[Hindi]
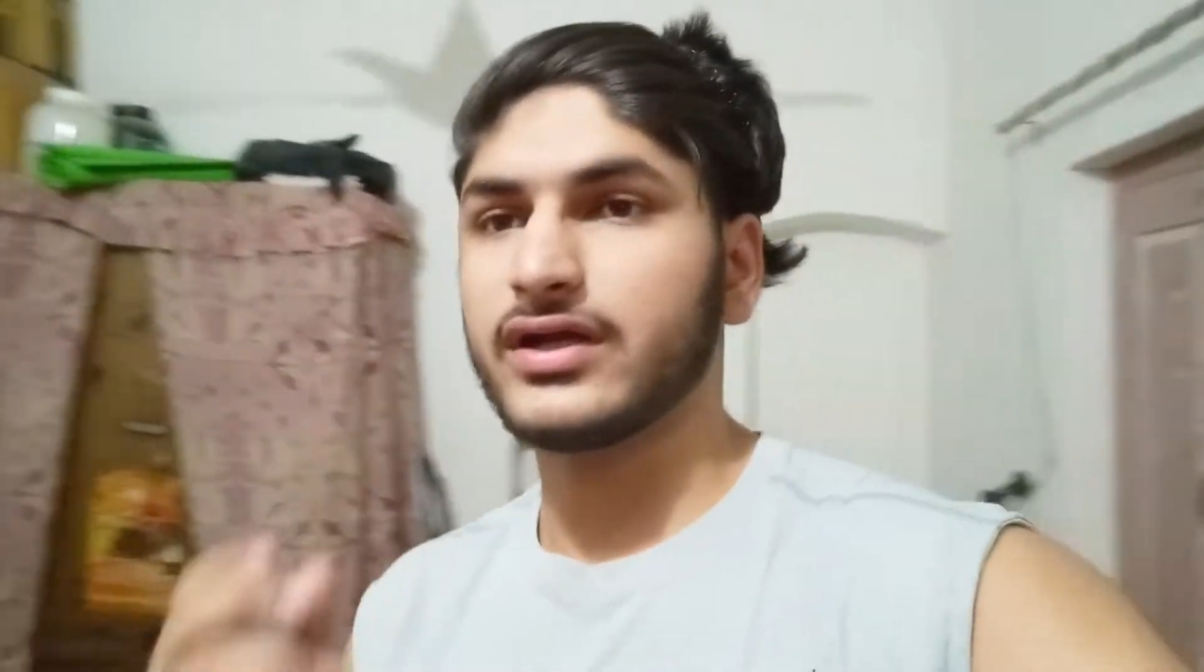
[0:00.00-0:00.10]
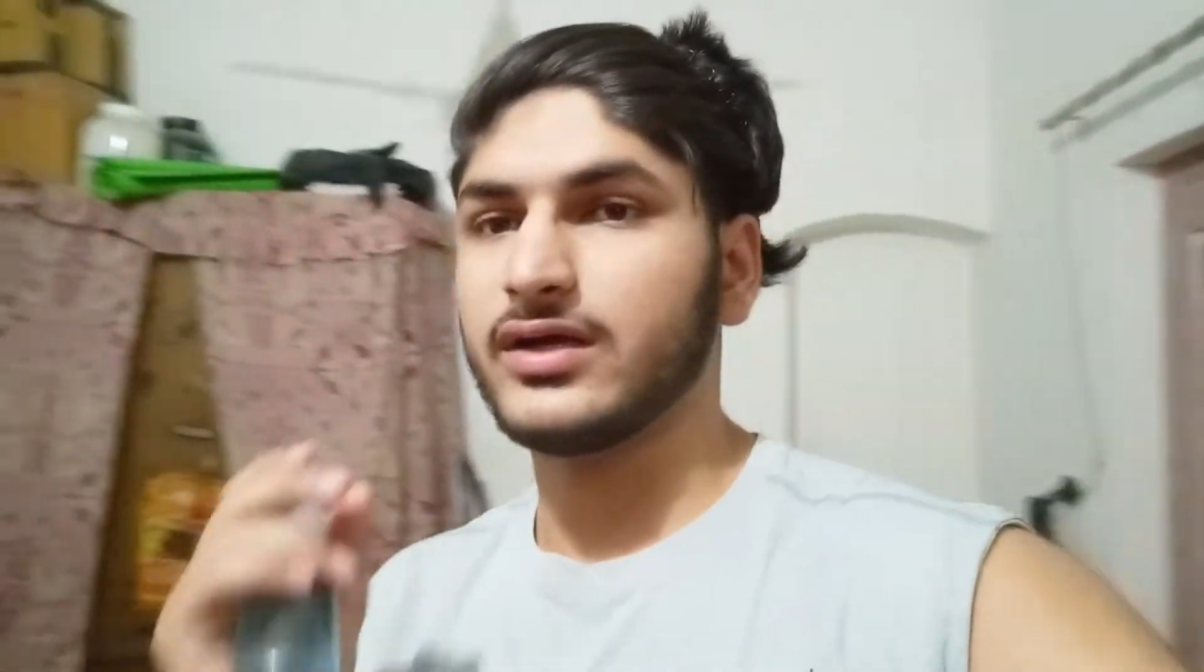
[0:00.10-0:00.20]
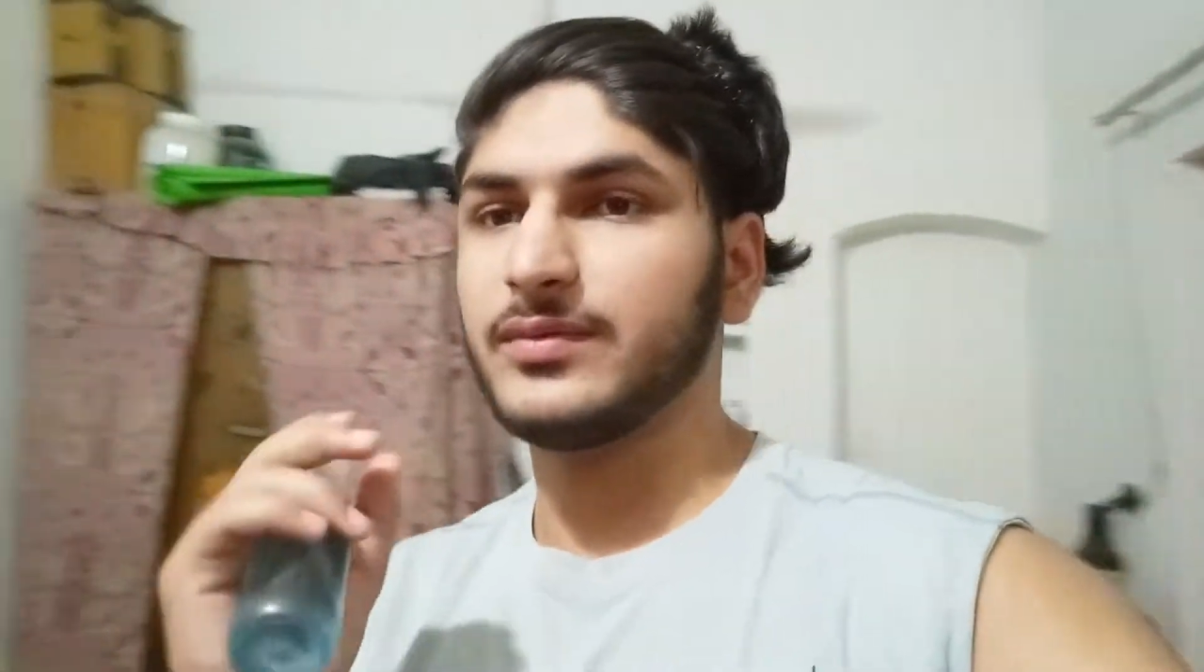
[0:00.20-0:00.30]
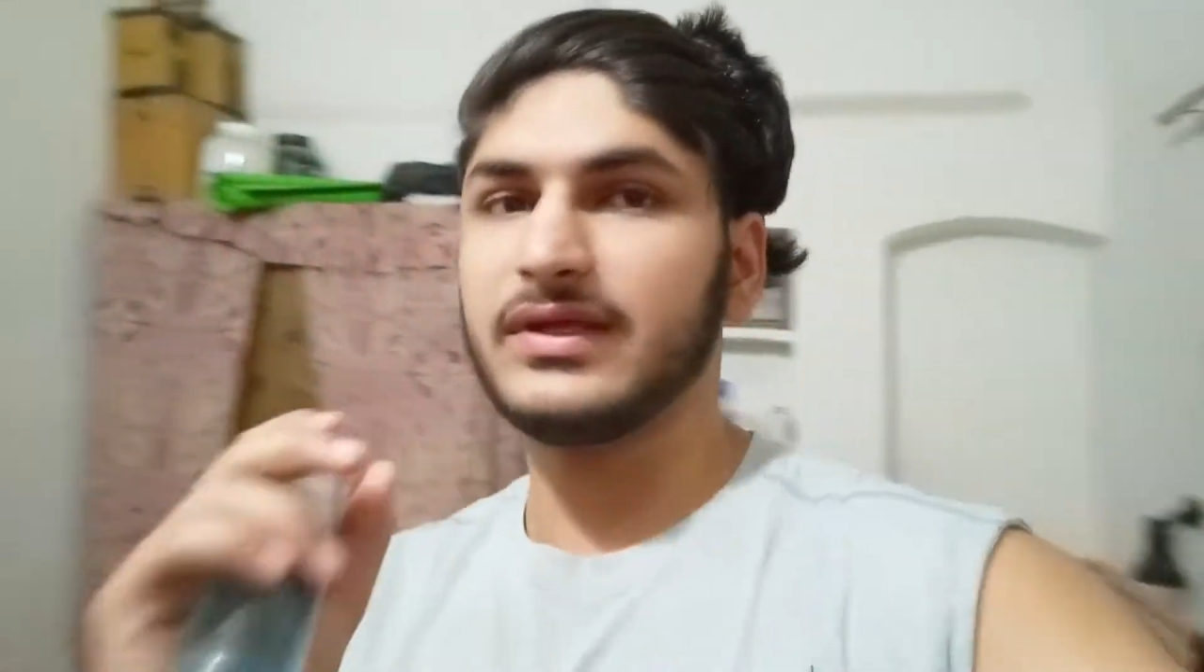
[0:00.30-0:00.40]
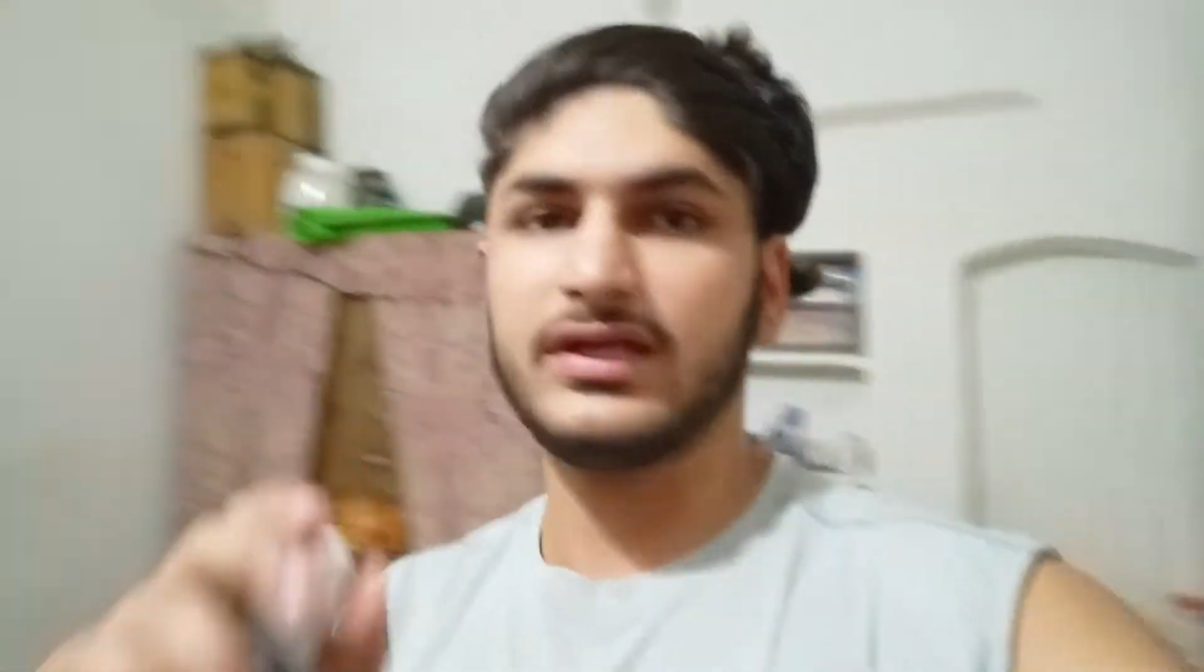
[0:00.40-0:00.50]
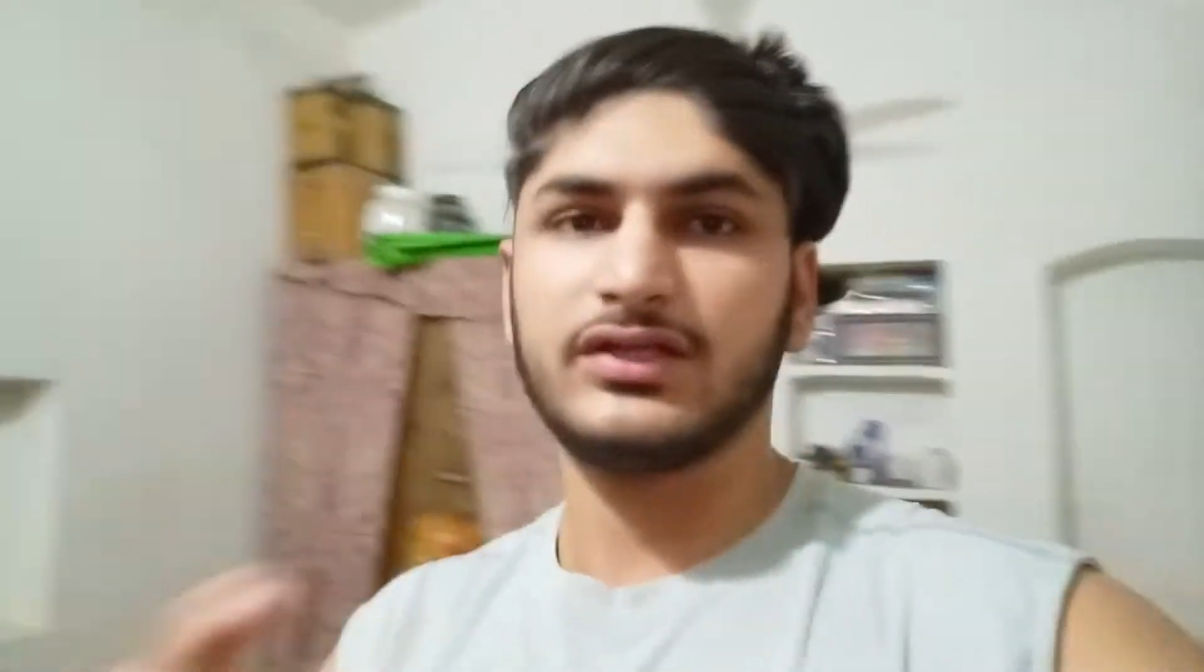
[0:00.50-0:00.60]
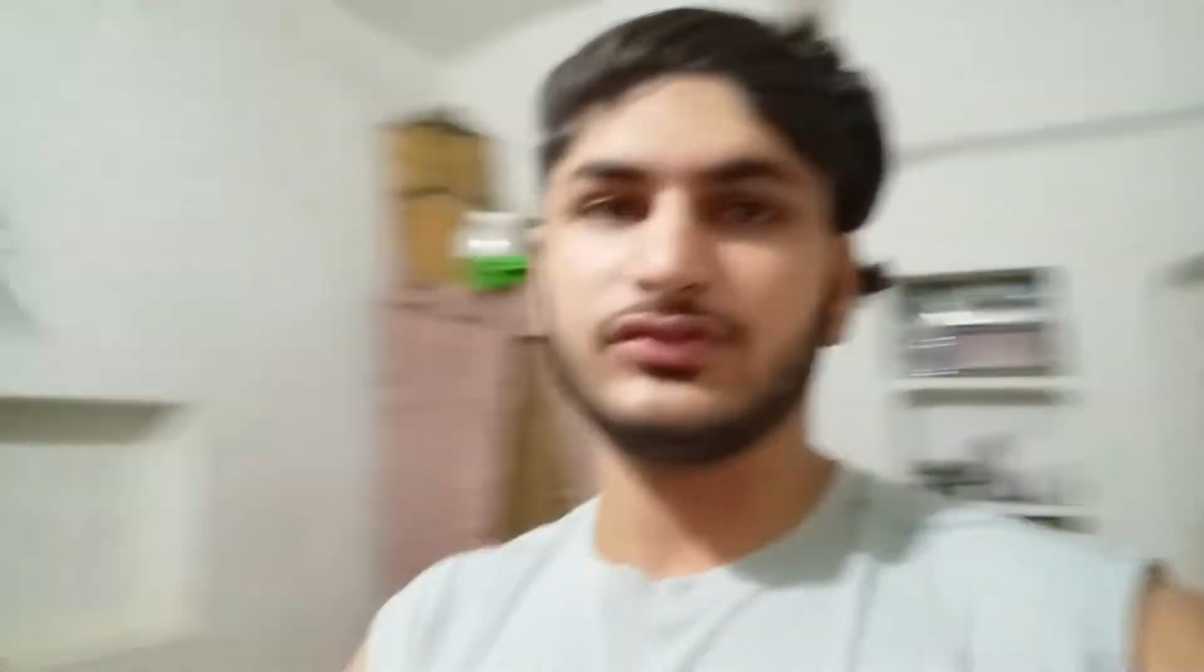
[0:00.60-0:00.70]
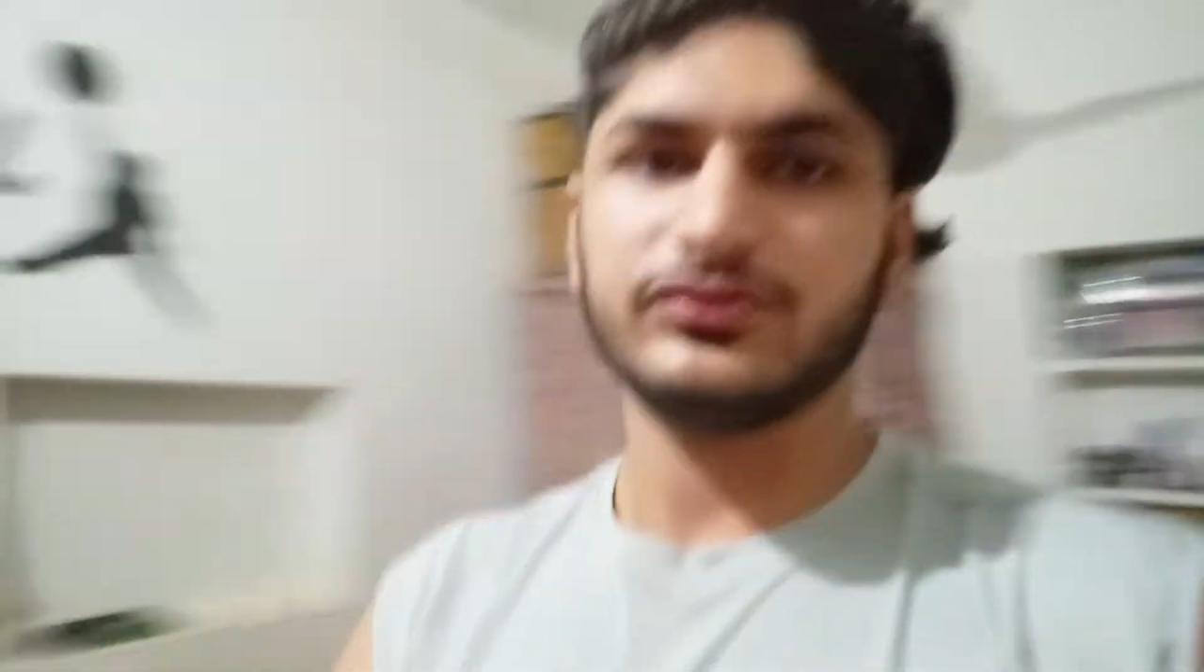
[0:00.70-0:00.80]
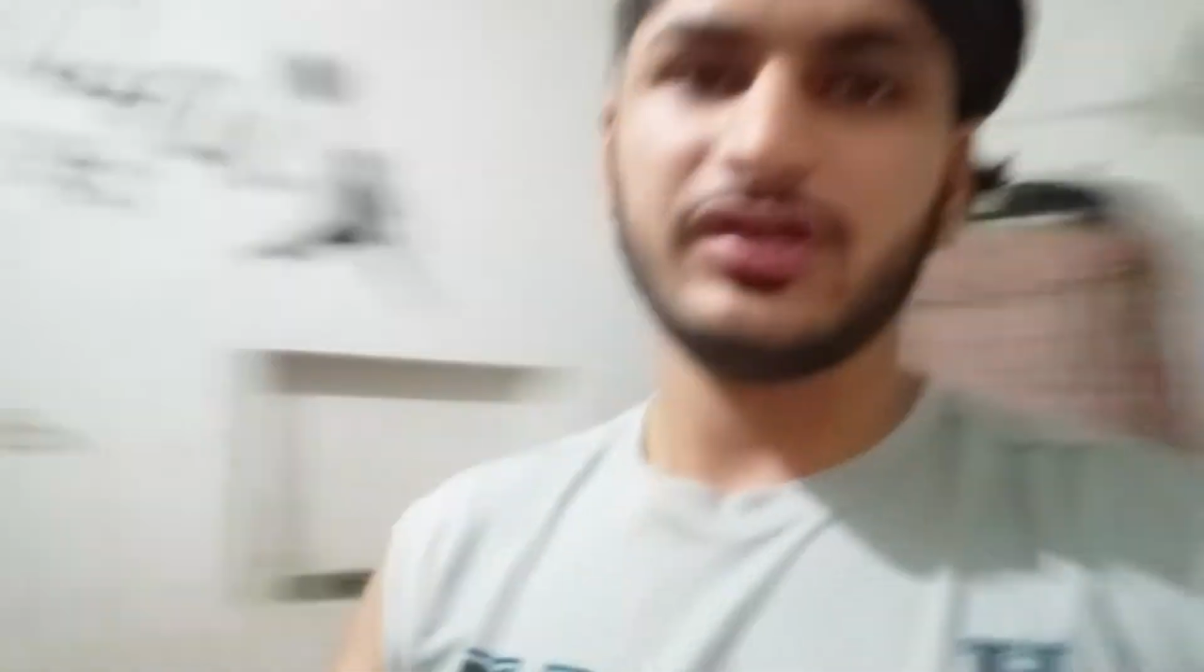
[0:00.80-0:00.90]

अभी जो ये